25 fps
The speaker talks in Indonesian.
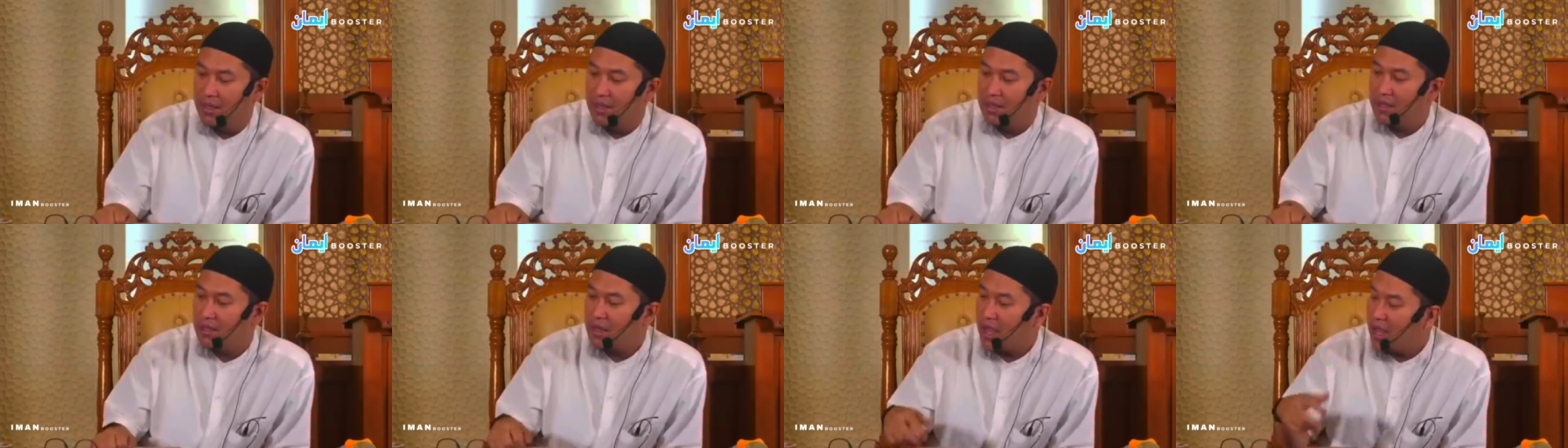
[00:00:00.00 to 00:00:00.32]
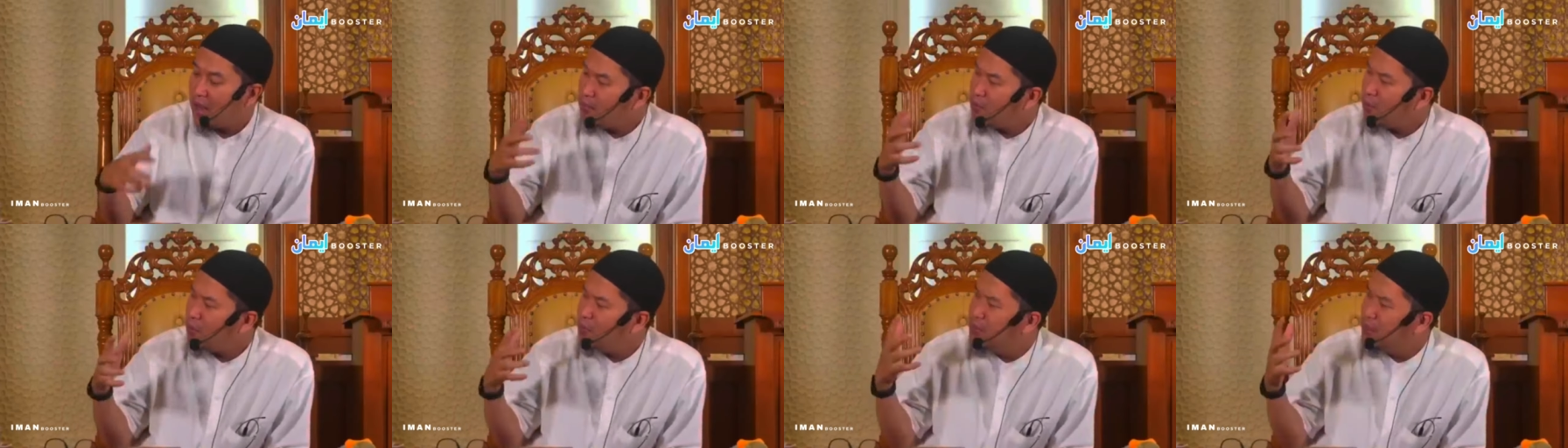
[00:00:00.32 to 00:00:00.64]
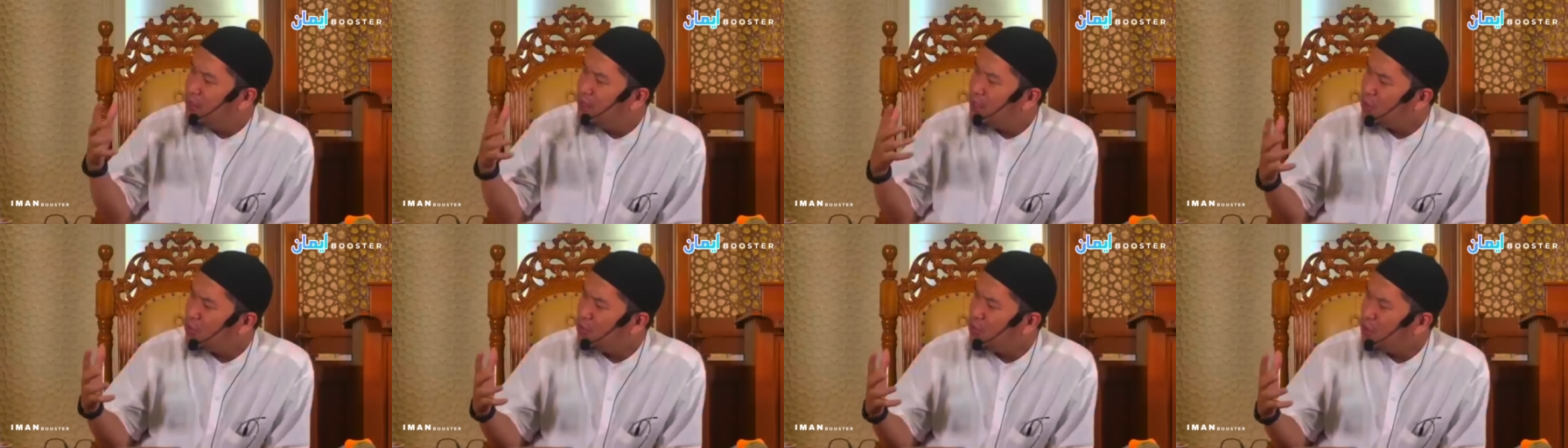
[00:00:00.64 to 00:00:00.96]
Naik
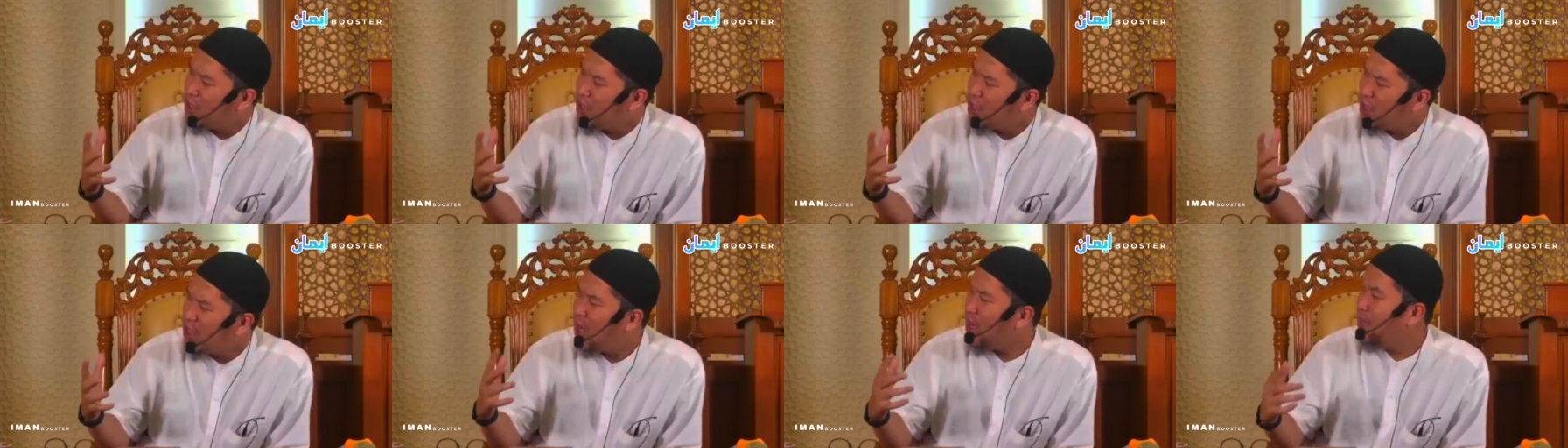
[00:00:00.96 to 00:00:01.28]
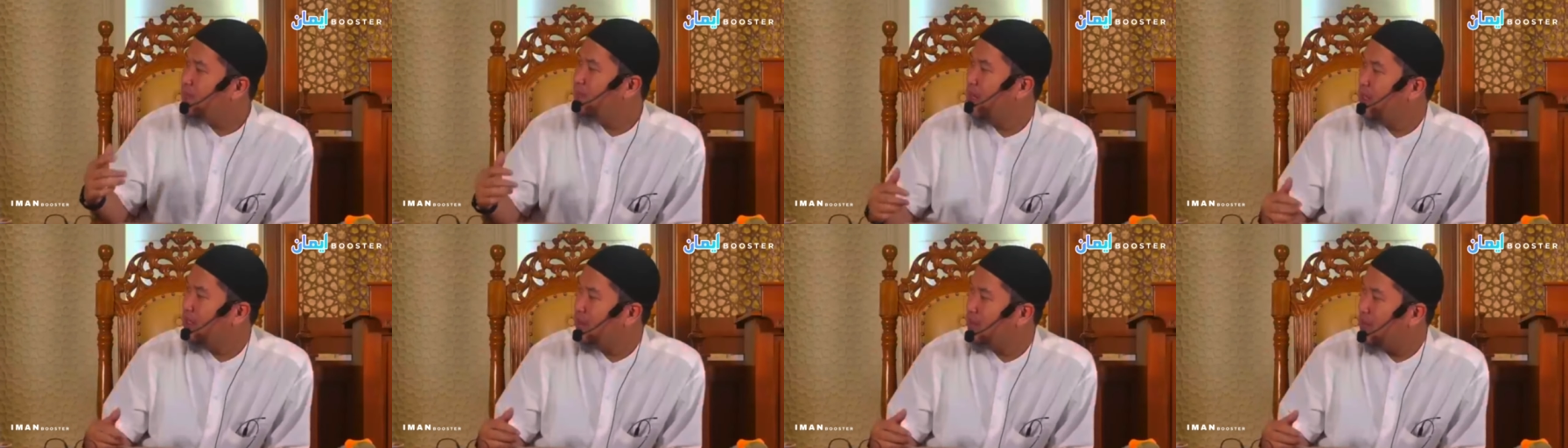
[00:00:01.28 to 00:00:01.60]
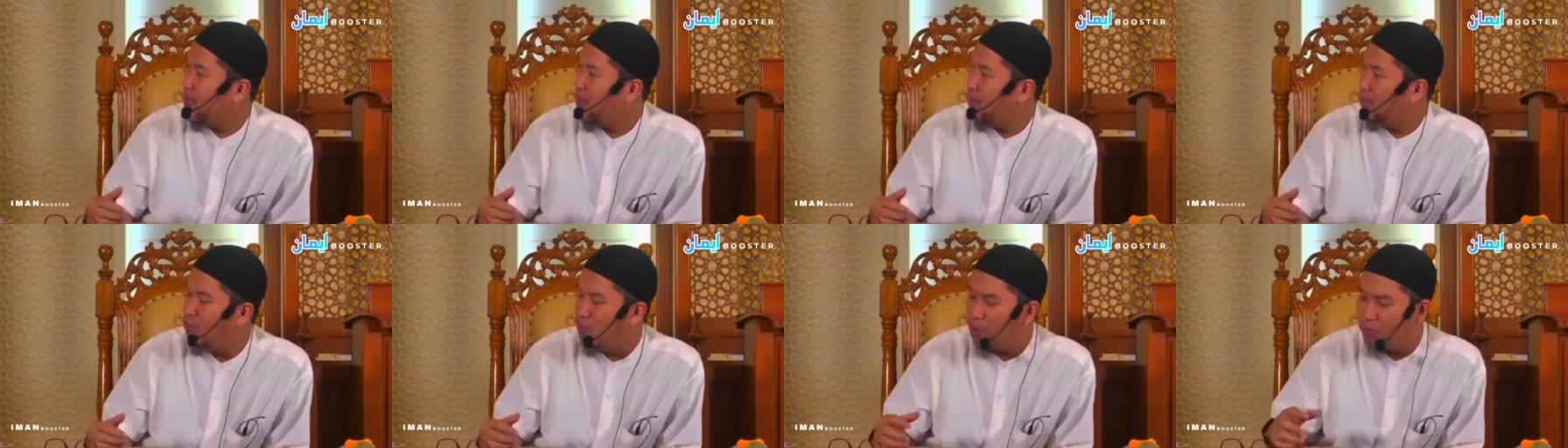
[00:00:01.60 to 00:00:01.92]
mobilnya itu enak banget
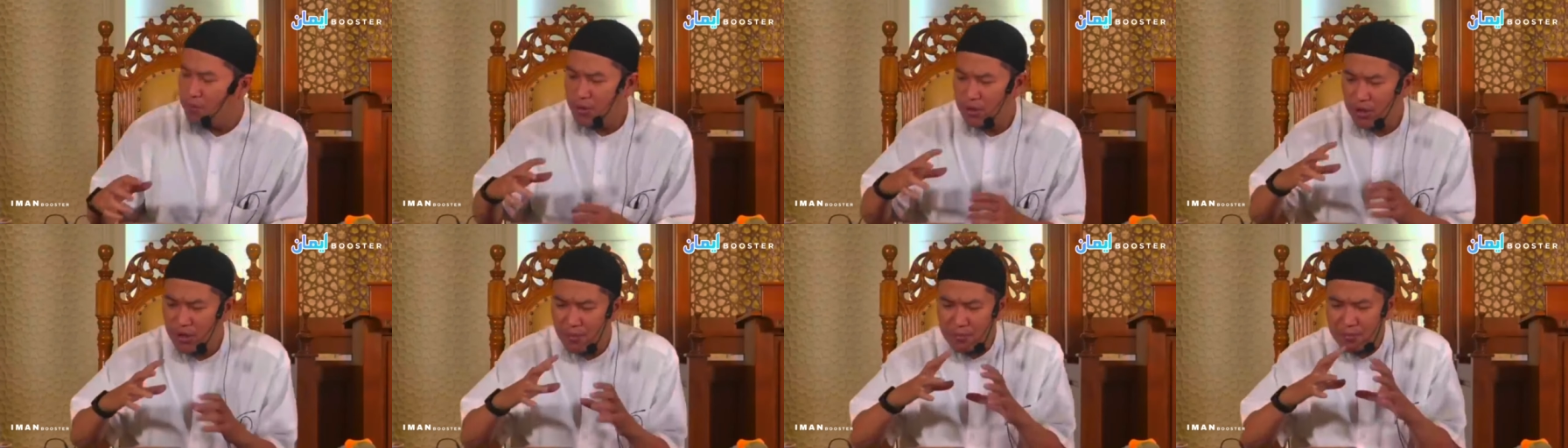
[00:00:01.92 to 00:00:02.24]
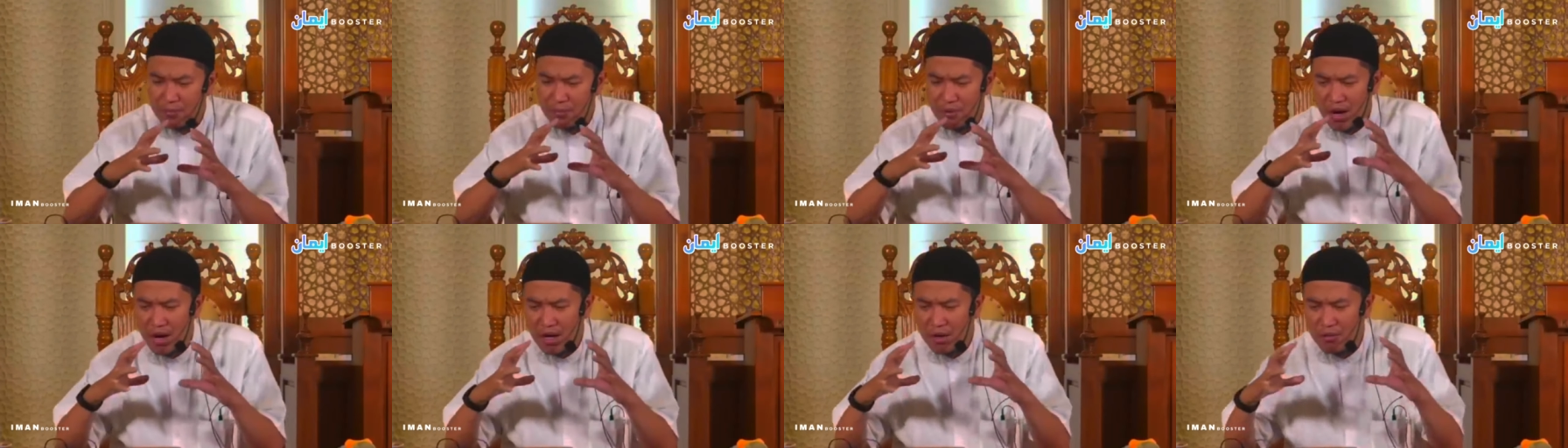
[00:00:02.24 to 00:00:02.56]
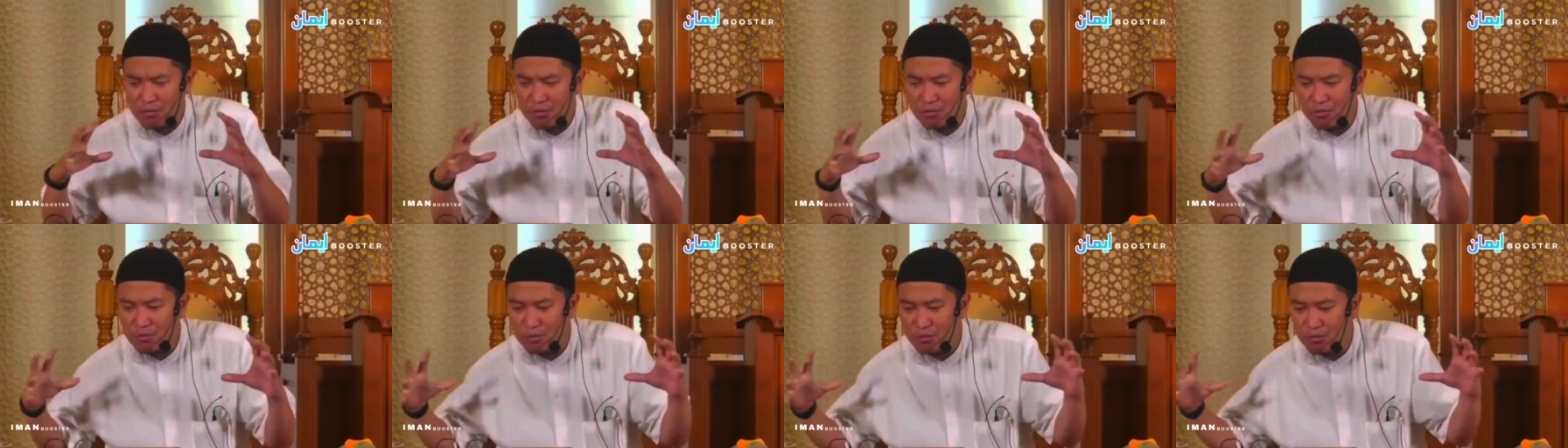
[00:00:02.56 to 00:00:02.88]
pak, mobilnya
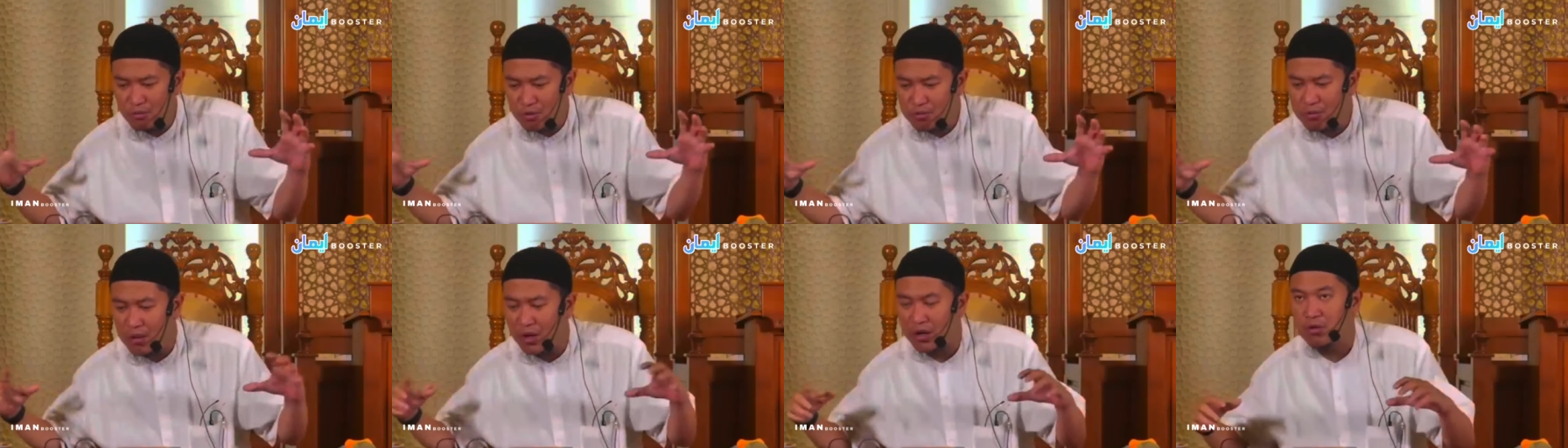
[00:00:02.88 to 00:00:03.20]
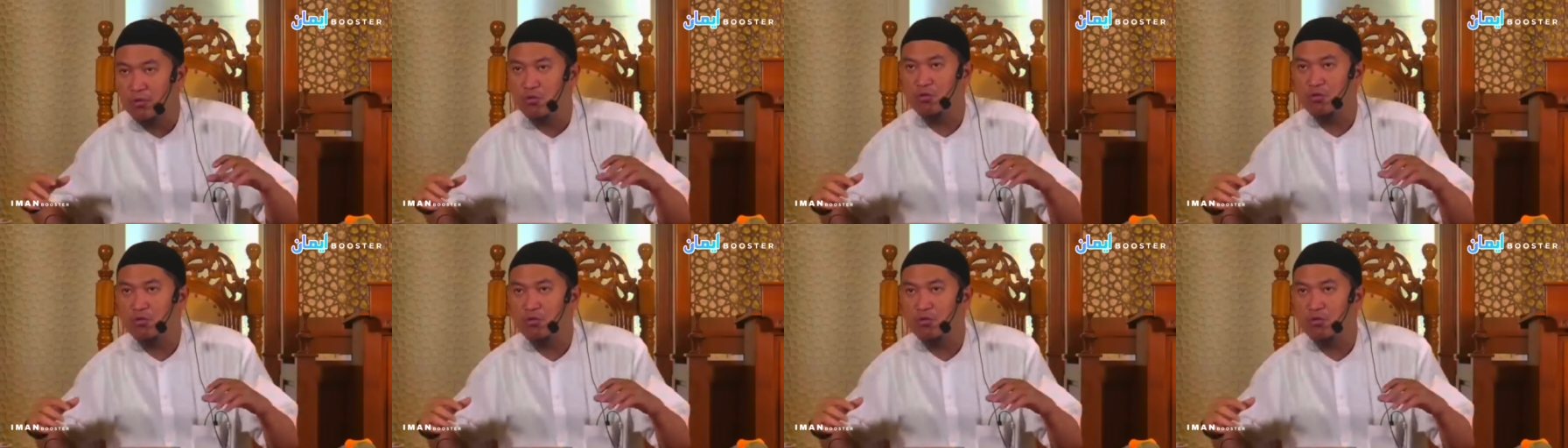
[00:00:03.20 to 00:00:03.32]
bagus banget,